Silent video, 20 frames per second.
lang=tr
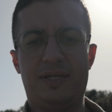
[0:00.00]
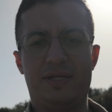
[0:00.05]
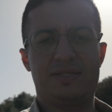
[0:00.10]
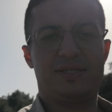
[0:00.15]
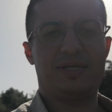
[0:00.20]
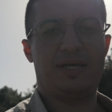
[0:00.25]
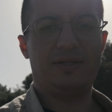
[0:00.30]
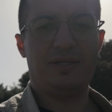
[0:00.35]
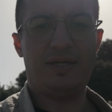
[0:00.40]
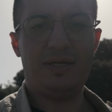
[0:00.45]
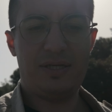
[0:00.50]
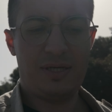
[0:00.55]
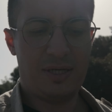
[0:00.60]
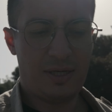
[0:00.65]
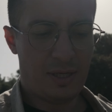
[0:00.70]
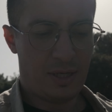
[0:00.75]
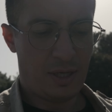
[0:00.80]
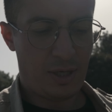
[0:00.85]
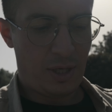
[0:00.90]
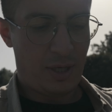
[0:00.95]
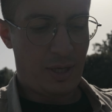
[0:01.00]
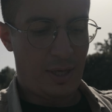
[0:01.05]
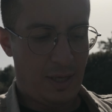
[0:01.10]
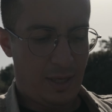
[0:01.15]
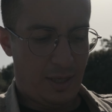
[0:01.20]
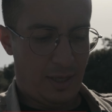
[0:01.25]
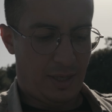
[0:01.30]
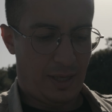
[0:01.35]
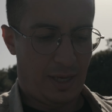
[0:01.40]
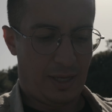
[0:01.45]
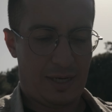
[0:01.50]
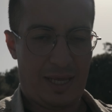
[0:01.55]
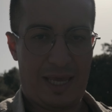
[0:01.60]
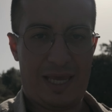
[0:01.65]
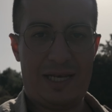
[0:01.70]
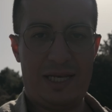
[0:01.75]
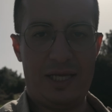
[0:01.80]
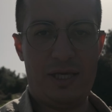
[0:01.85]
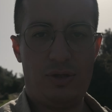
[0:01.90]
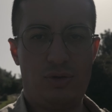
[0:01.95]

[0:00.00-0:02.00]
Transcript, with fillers: insanlar yani eli